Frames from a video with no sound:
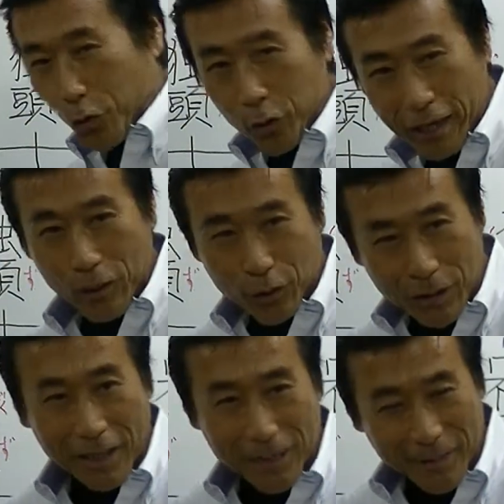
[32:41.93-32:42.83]
い行いが収
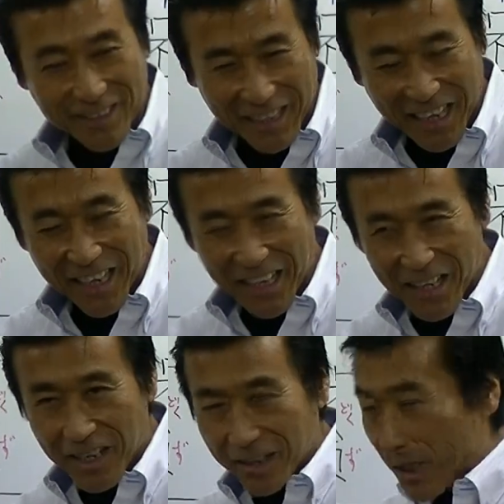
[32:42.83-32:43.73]
まりますから
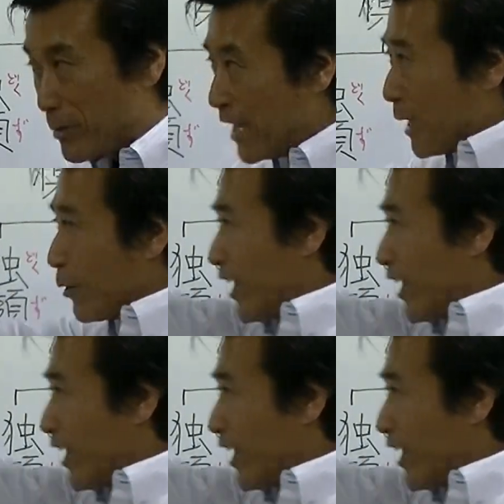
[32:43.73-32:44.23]
ただ未来も